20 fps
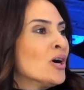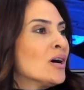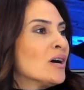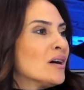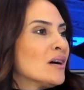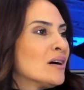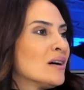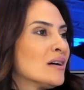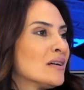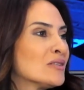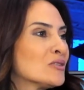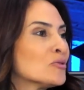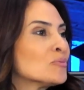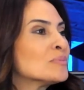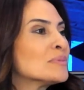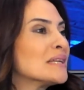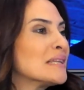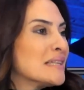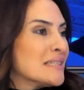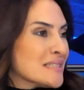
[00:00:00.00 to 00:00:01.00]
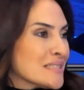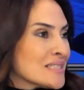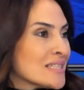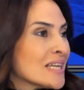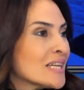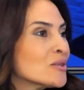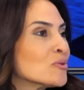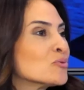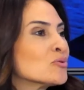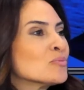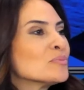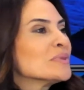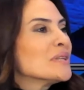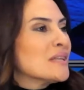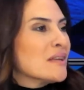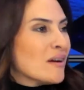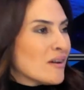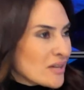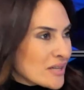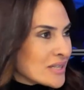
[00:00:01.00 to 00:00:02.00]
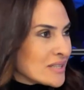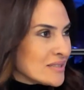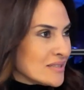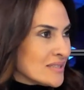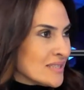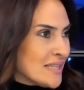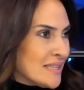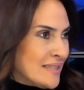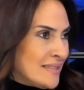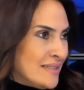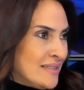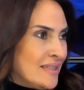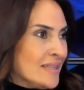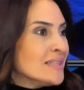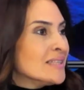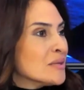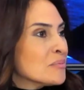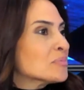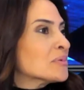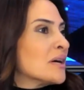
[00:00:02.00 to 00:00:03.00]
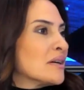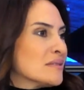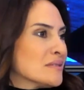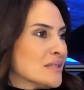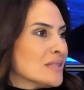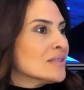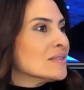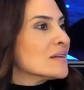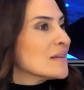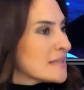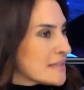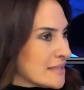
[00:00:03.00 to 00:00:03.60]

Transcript: آه، ضمن الإنسان وضمن الأرض يلي هي بتعطينا